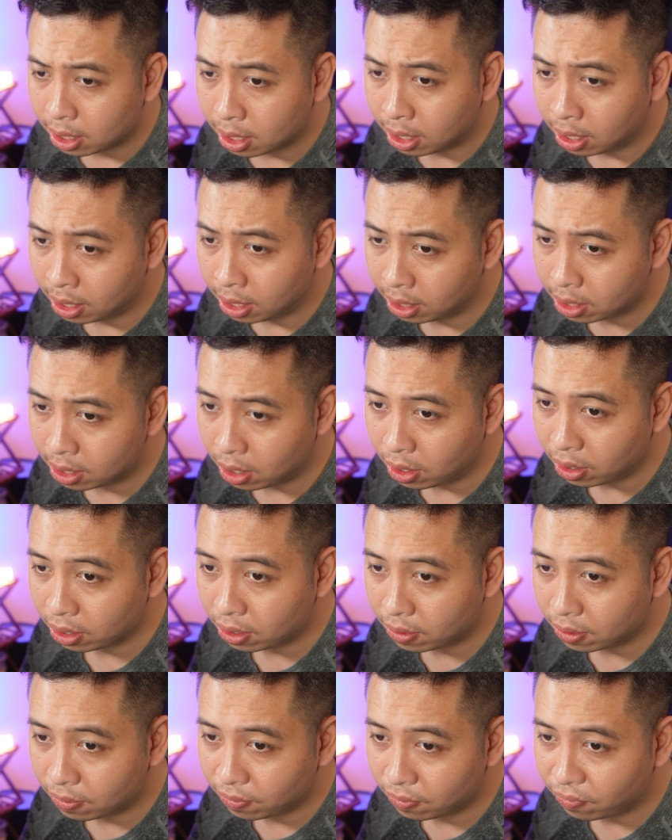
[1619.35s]
Ờ con
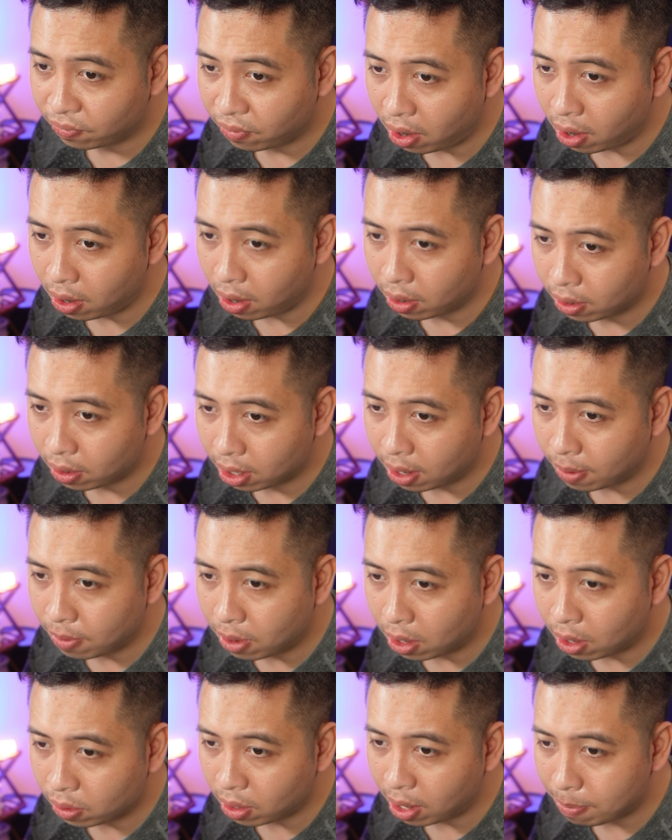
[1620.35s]
frog góc
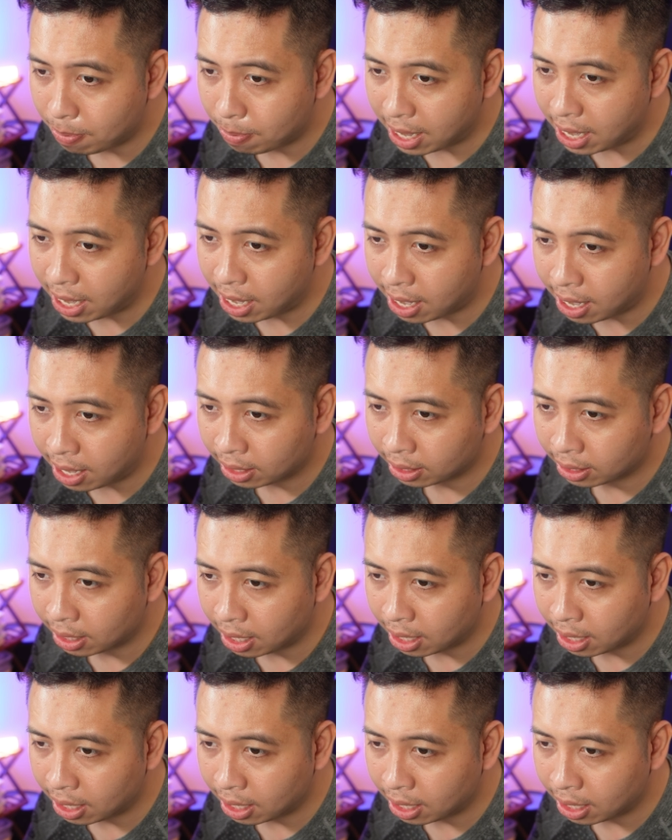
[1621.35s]
gõ thoải mái hả anh?